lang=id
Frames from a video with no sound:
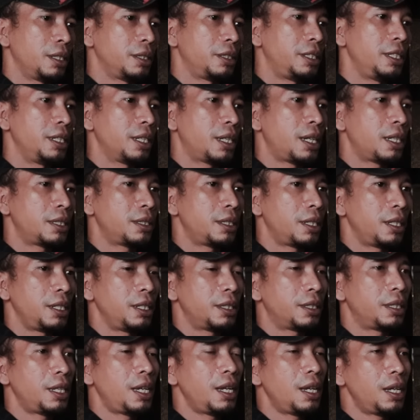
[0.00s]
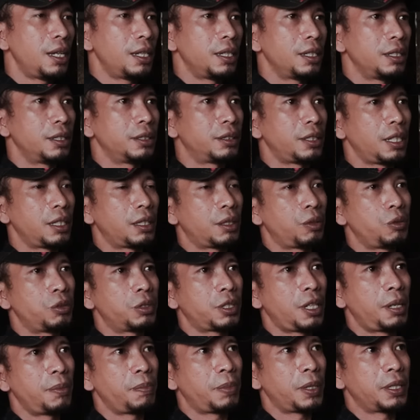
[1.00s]
Singkat cerita saya
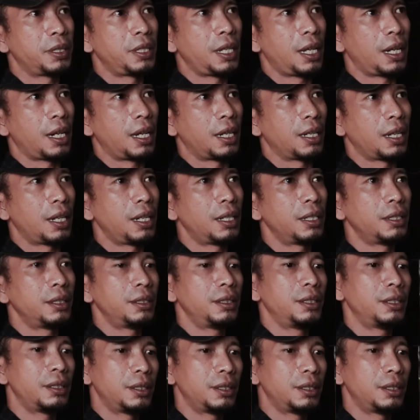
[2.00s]
teruskan perjalanan